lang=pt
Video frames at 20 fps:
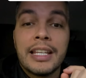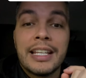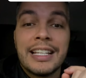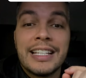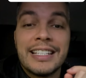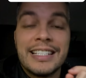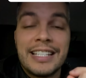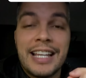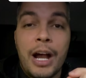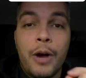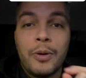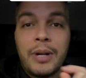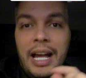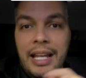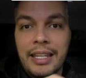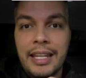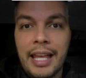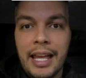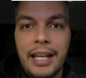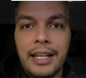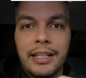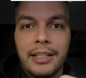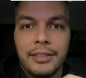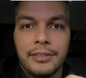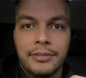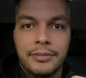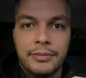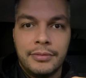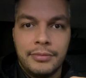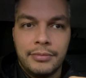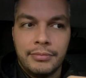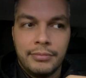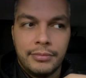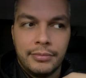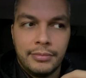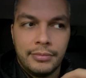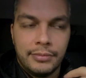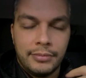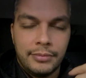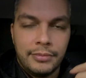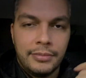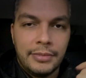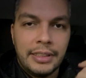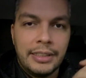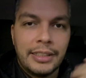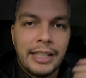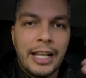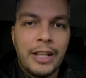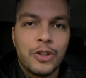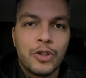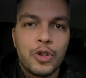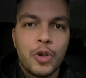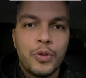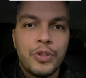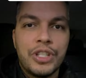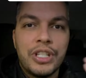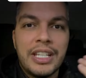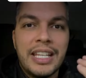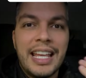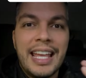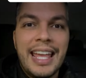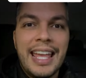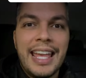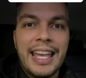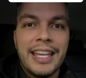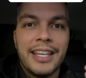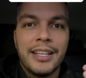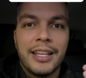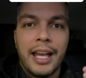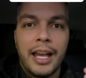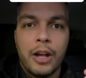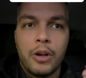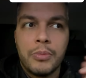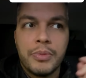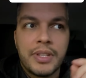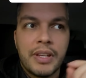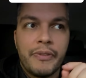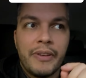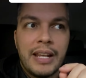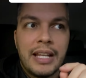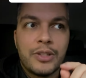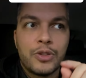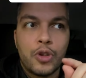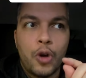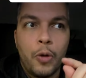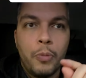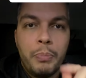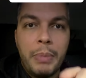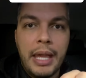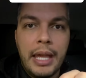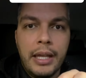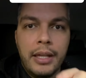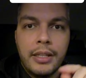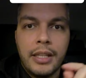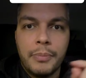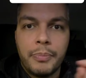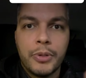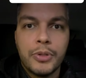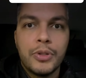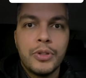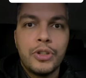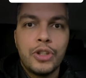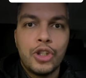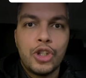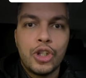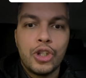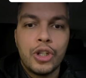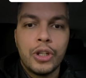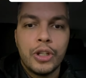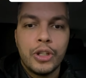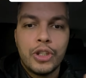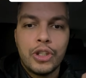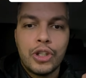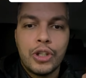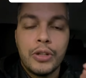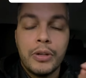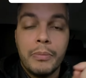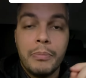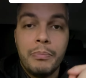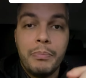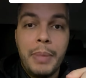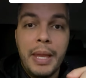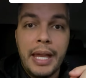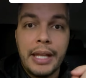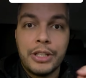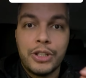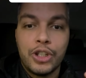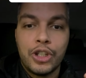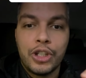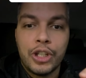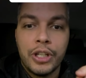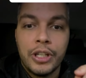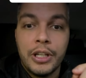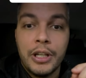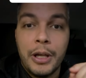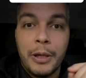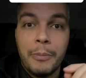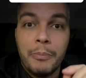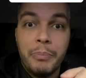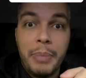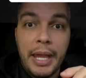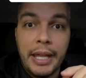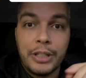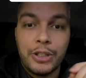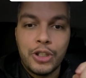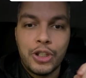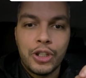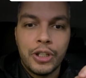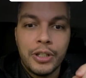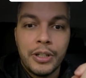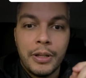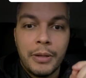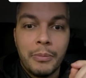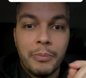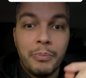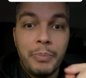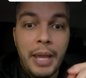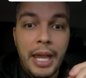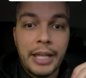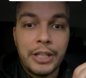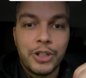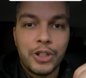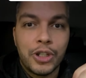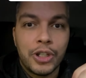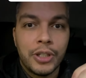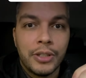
Já o cadela tem som de E. É como você falar só o B e depois o t, tch, bitch, bitch, bitch.